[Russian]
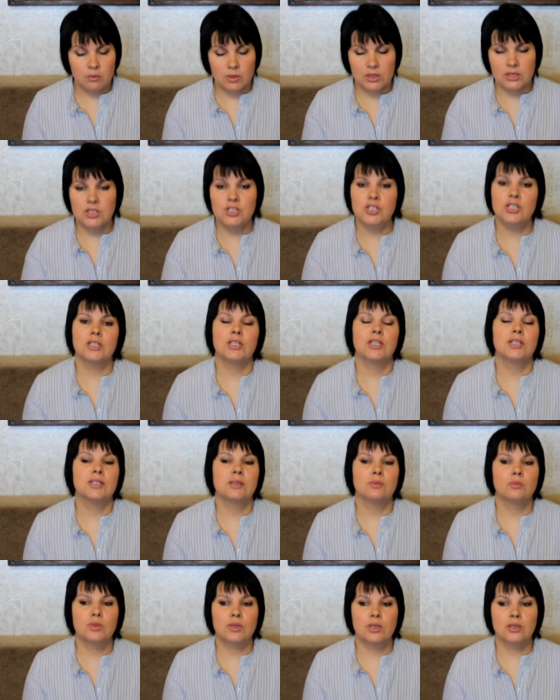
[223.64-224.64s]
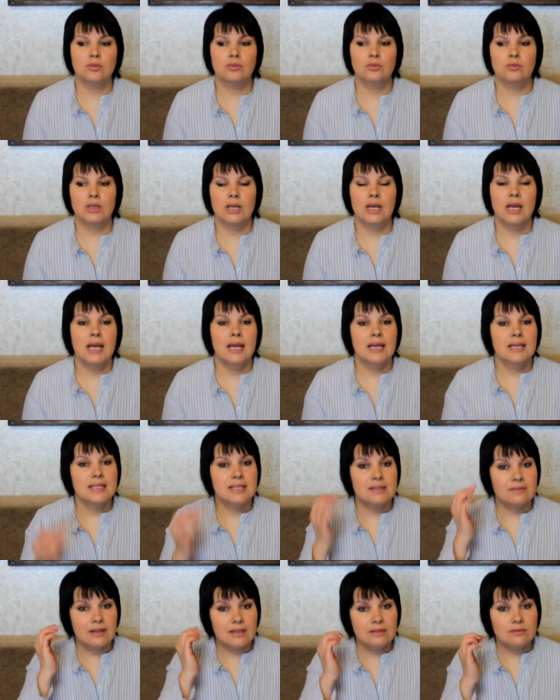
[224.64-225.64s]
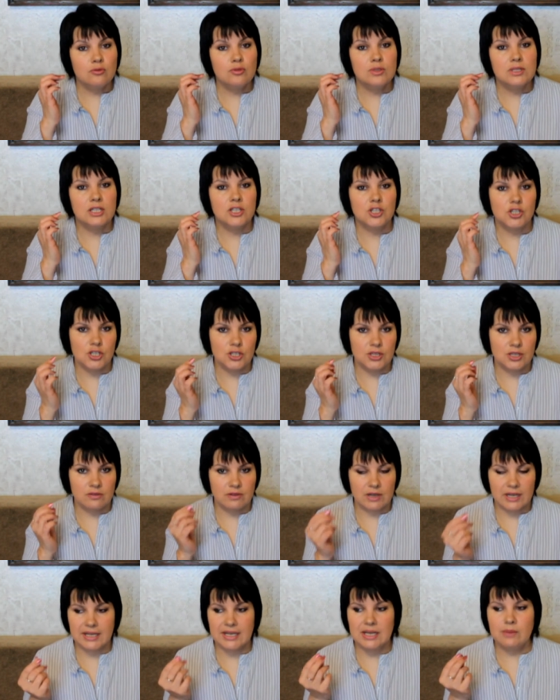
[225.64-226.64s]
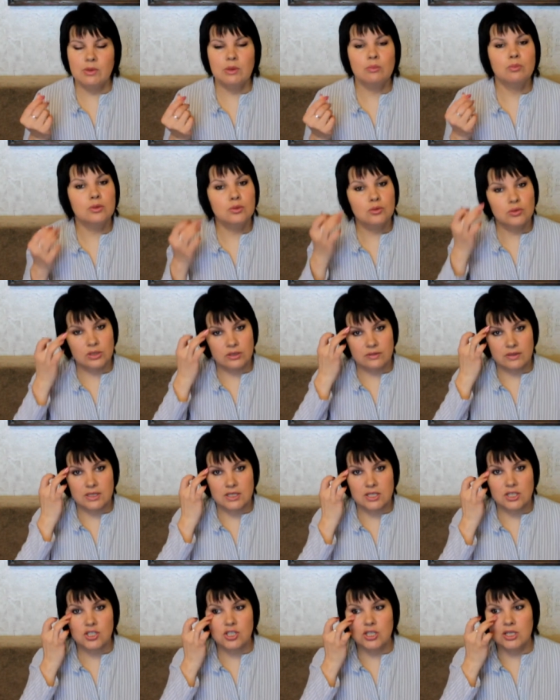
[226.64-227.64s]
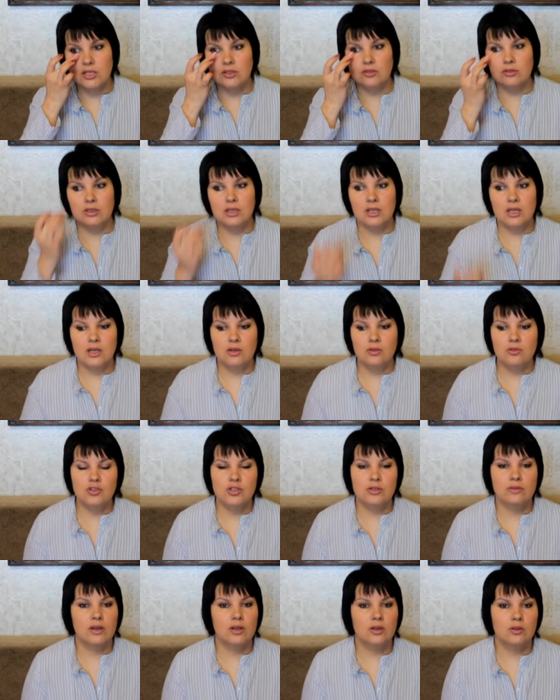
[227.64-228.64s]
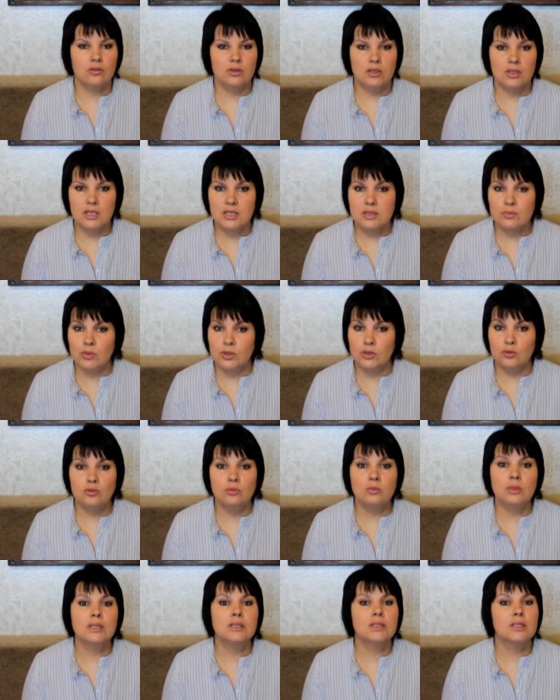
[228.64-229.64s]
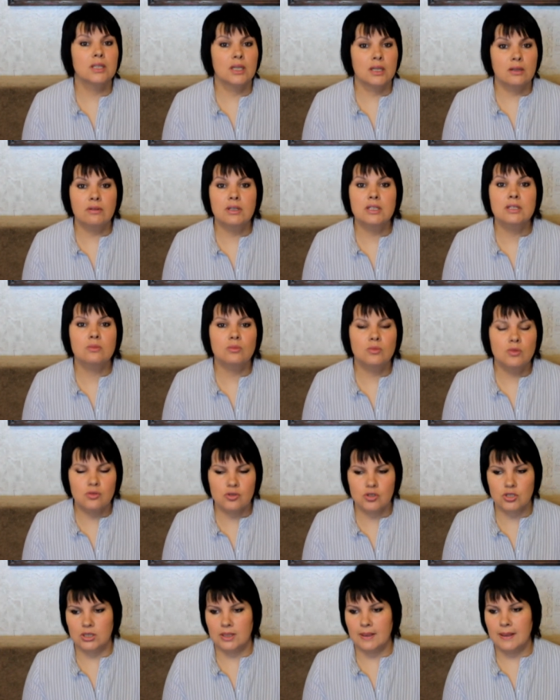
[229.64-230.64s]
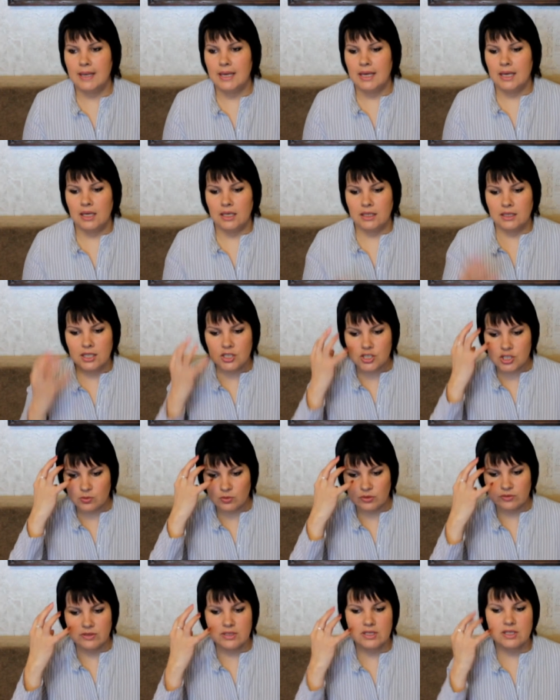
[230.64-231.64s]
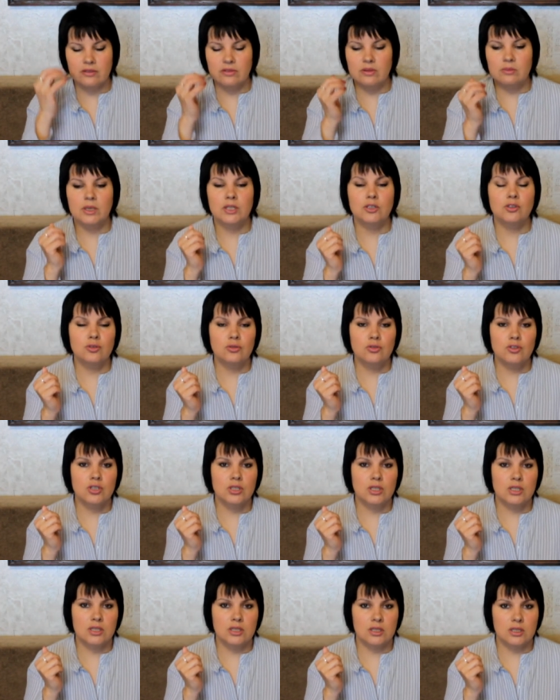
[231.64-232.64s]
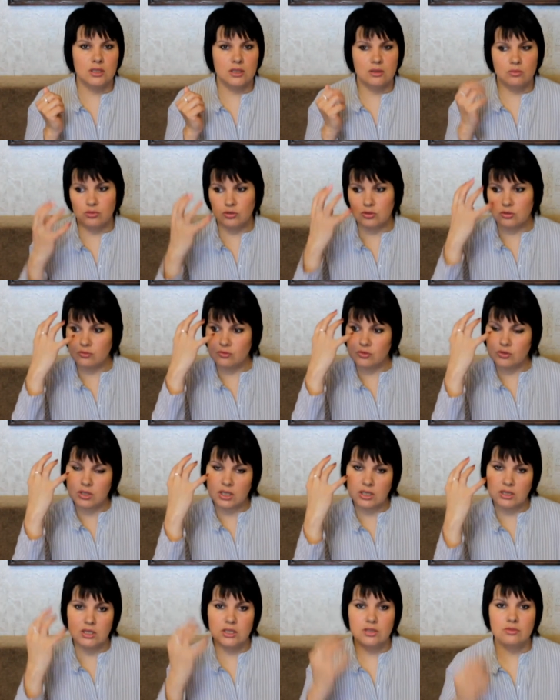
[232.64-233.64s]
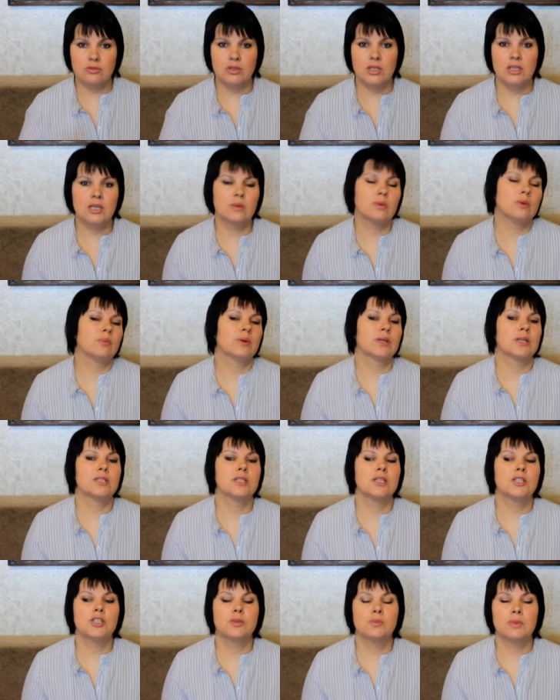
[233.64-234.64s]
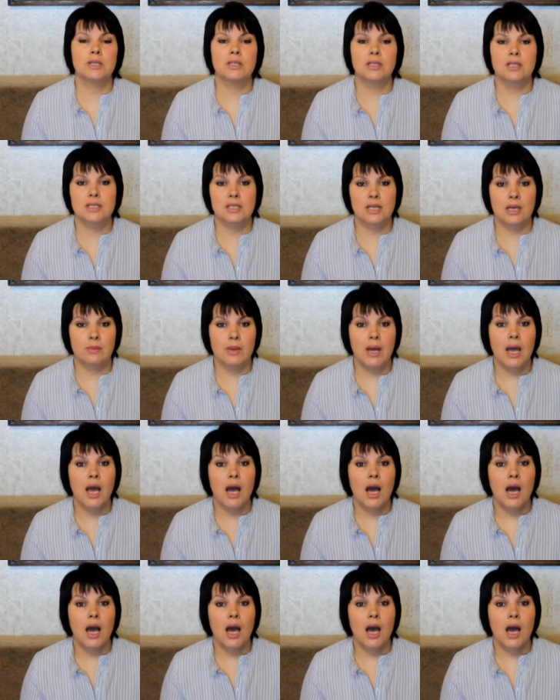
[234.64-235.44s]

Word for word: понижение температуры. Своего защитного крема плотного, к сожалению, для кожи вокруг глаз придумать невозможно. Иначе мы вызовем отечность и будем вот ходить с вот такими поросячьими глазками.